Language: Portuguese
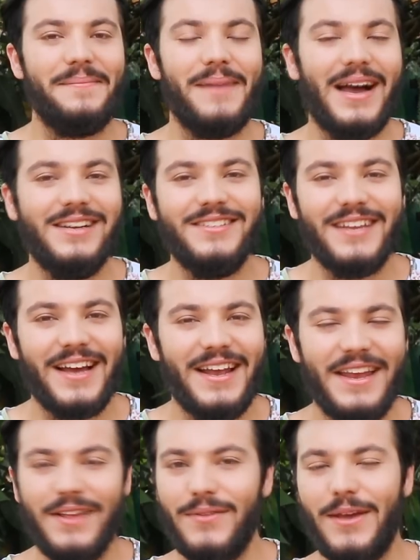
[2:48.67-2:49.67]
Mas
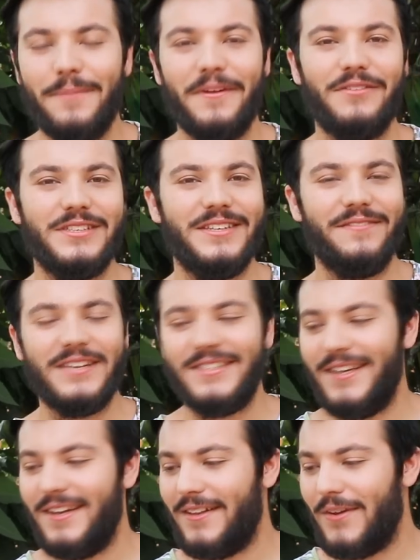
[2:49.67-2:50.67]
fica lindo aí para você
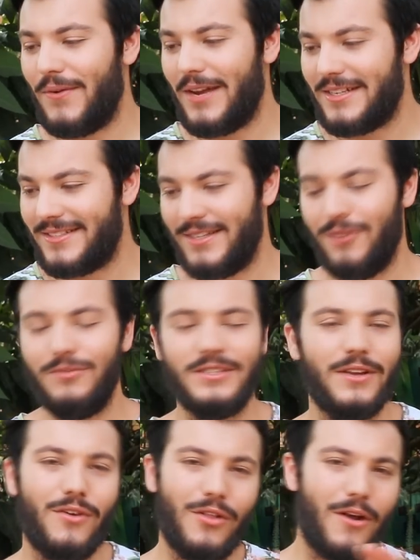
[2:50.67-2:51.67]
fazer na decoração,
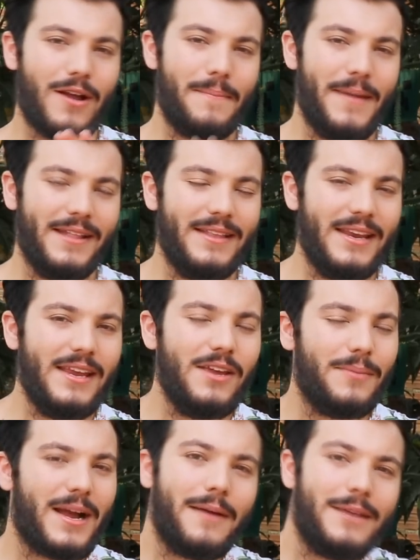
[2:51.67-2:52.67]
você coloca
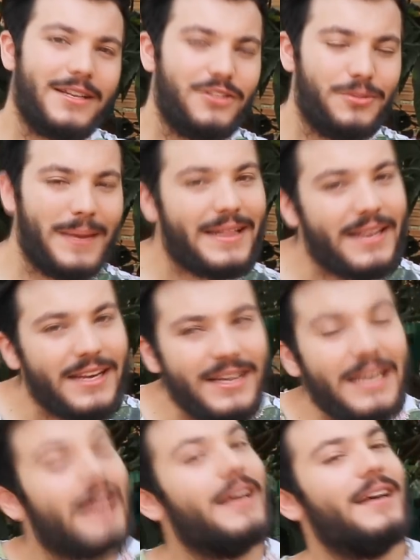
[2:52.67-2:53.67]
pedrinha, uma camada de
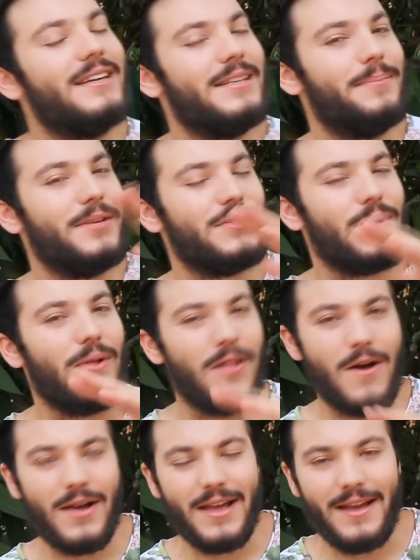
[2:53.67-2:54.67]
pedrinha, depois
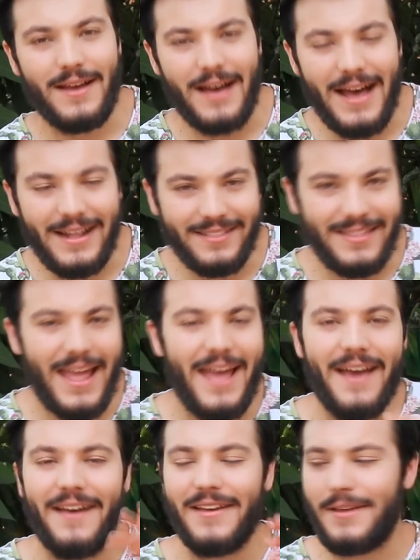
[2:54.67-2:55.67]
coloca a
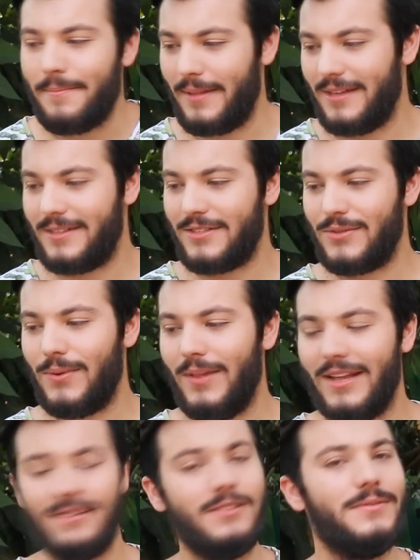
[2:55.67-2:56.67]
terra e plantas
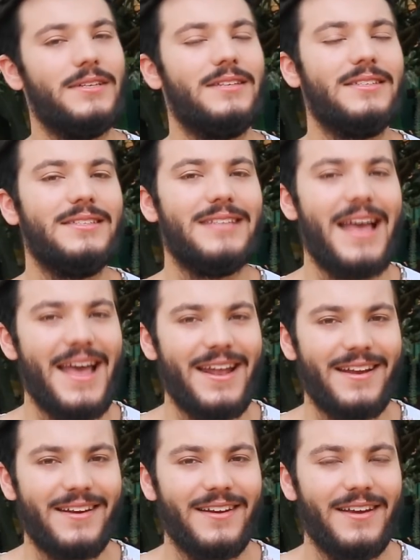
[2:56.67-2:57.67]
suculentas se vocês
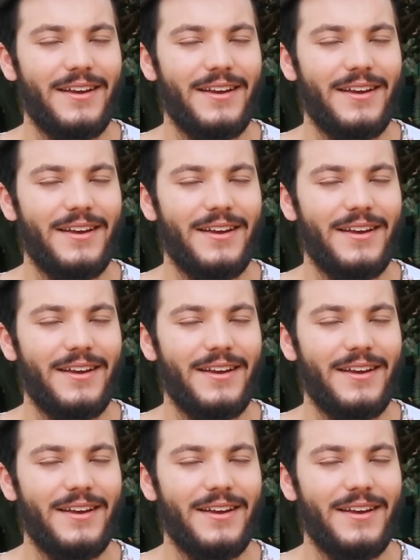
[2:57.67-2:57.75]
quiserem.